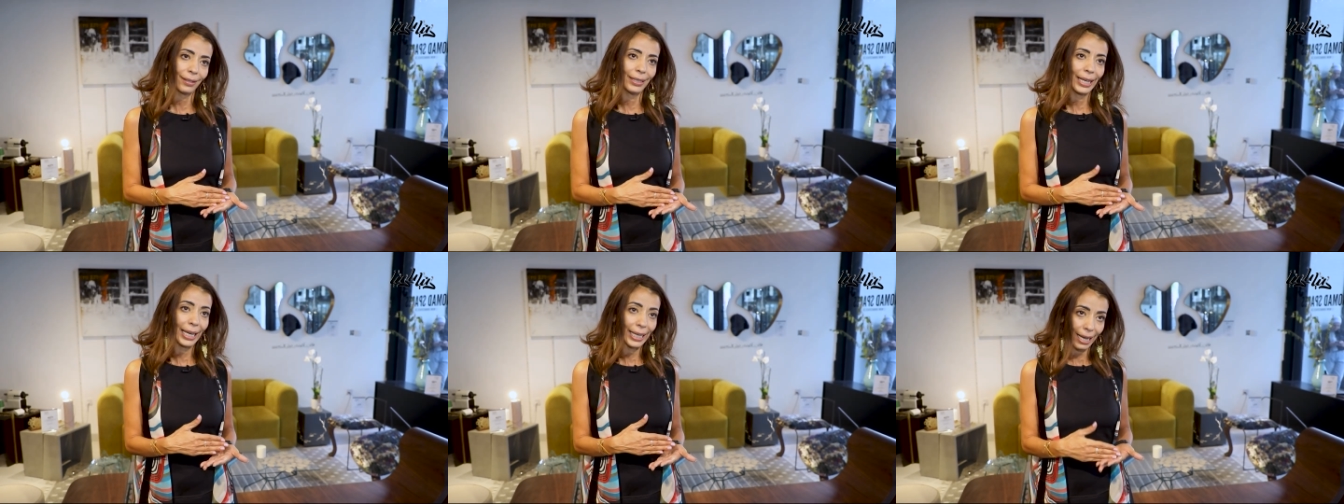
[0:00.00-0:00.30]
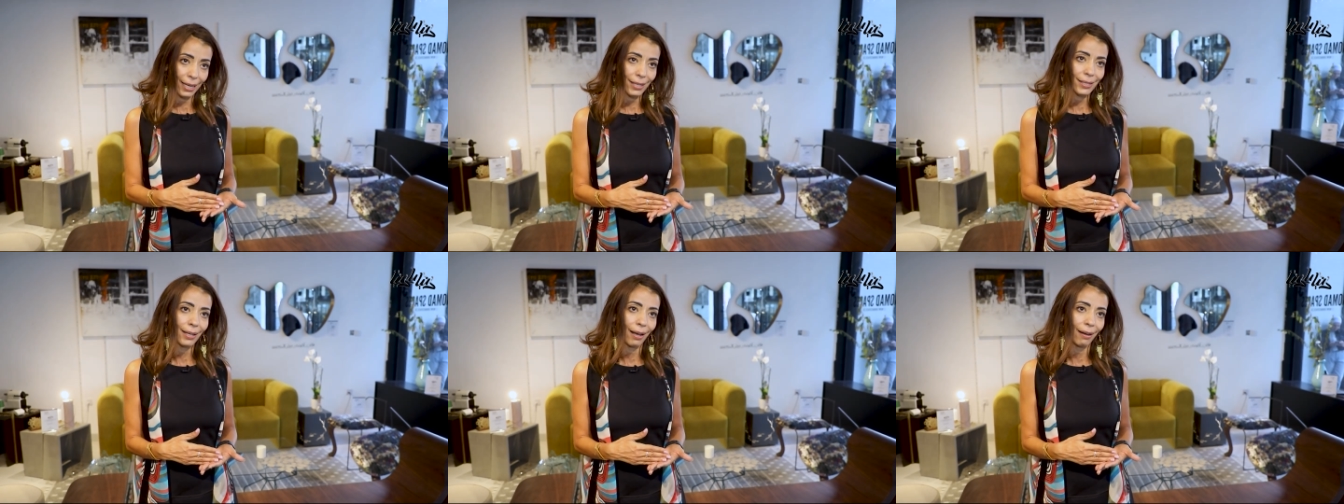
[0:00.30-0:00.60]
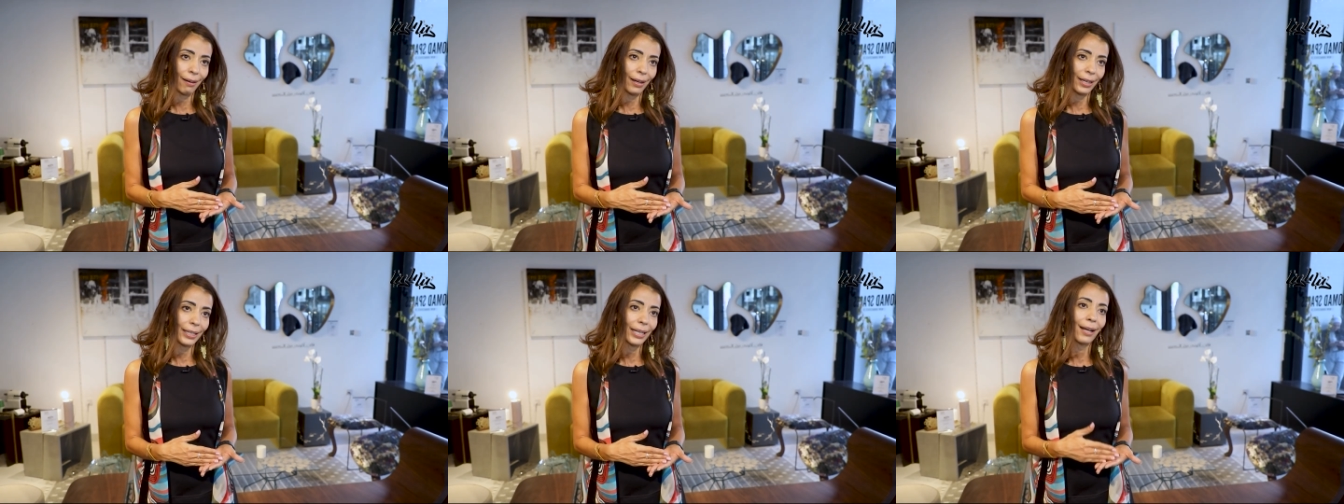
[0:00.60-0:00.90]

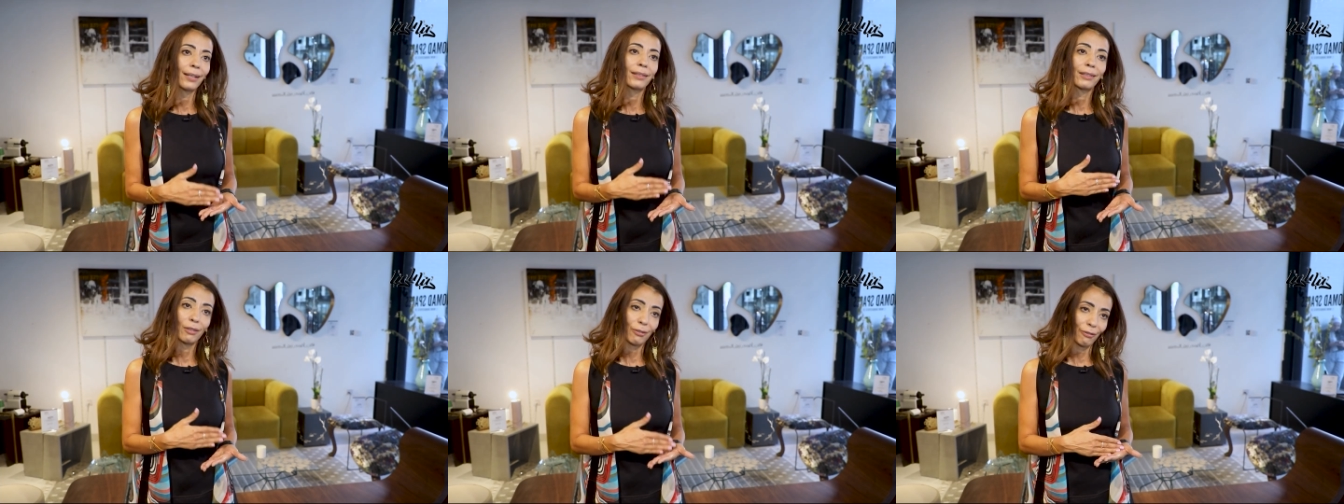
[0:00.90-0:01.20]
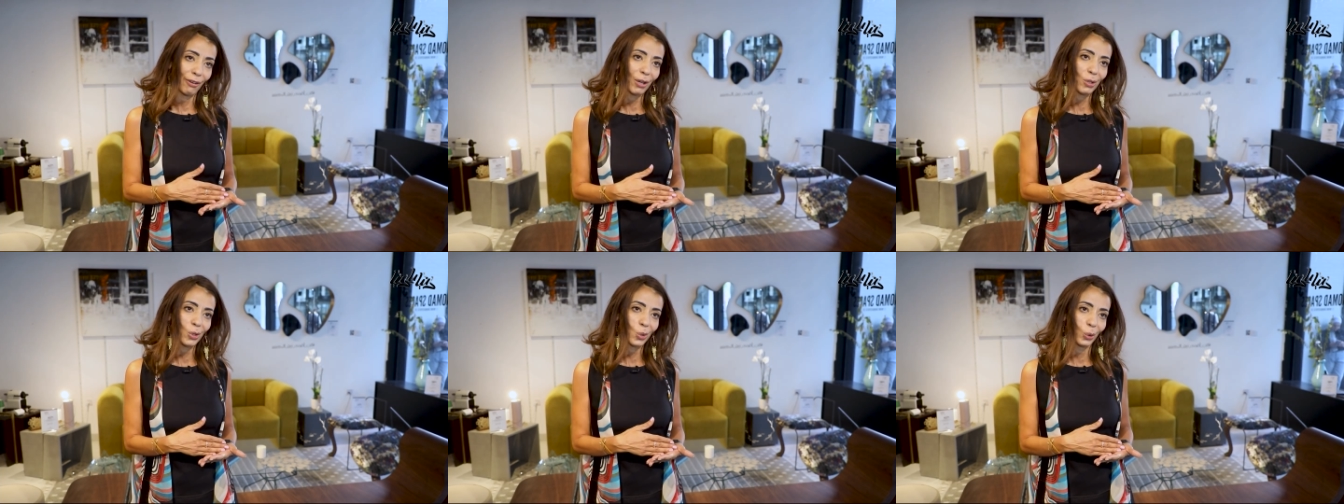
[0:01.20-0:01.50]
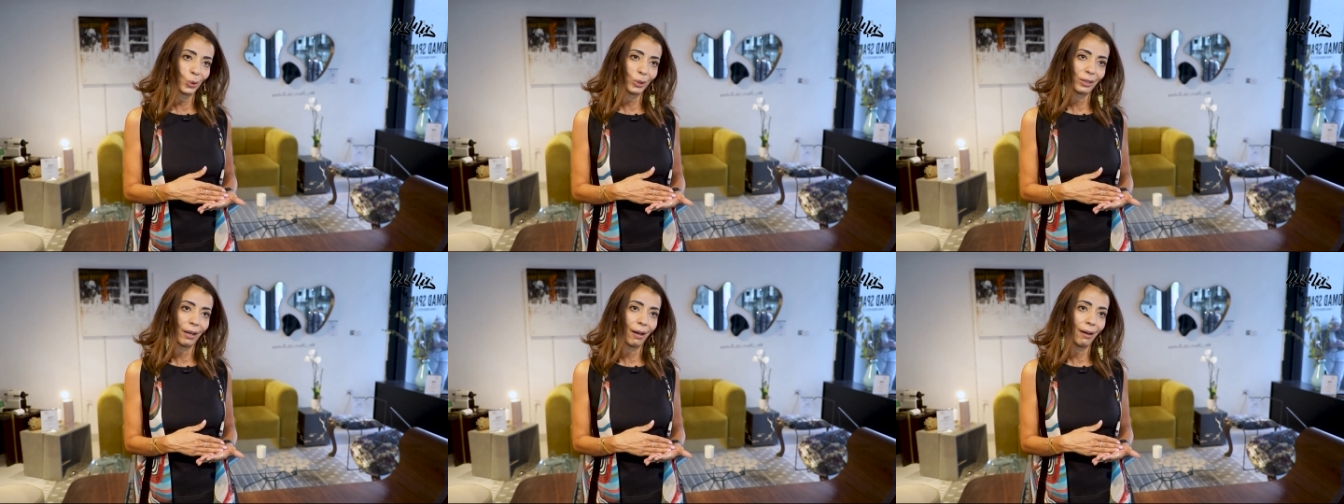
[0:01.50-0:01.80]
للاذى انها ترفع
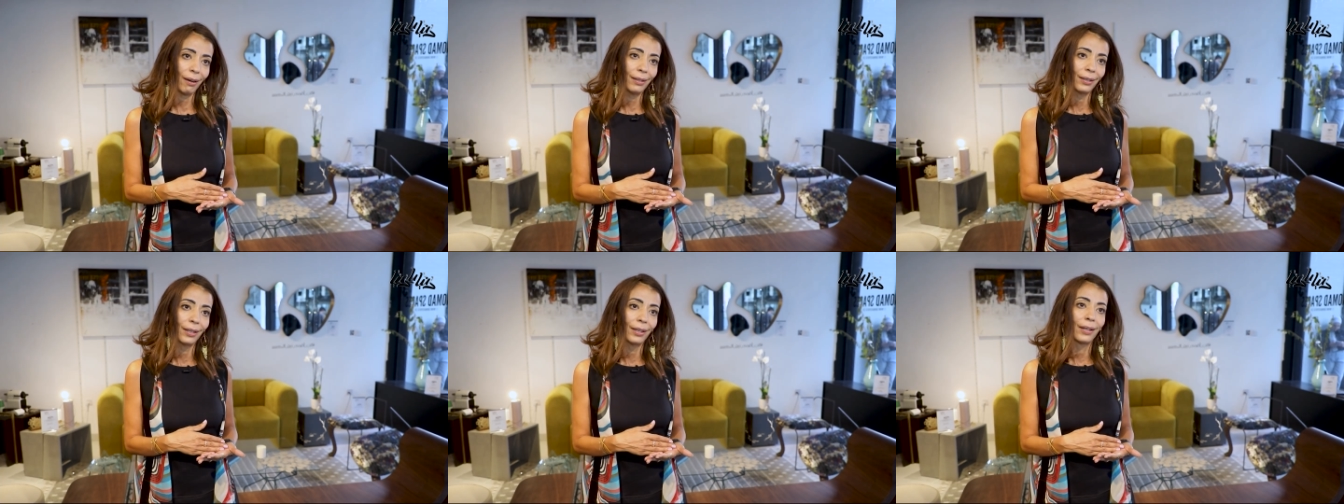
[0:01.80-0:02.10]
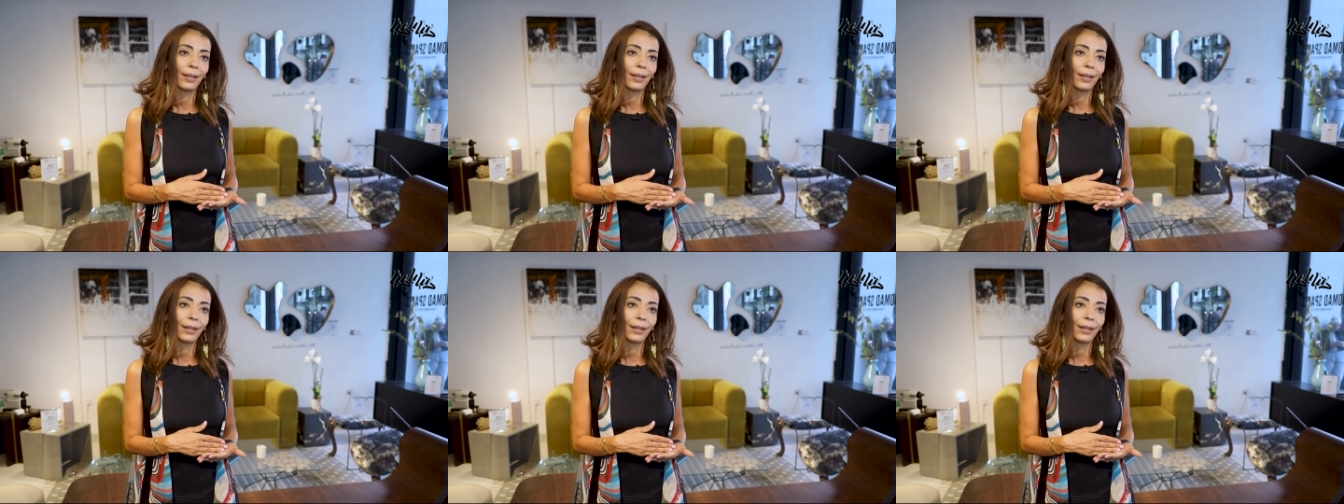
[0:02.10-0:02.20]
صوتها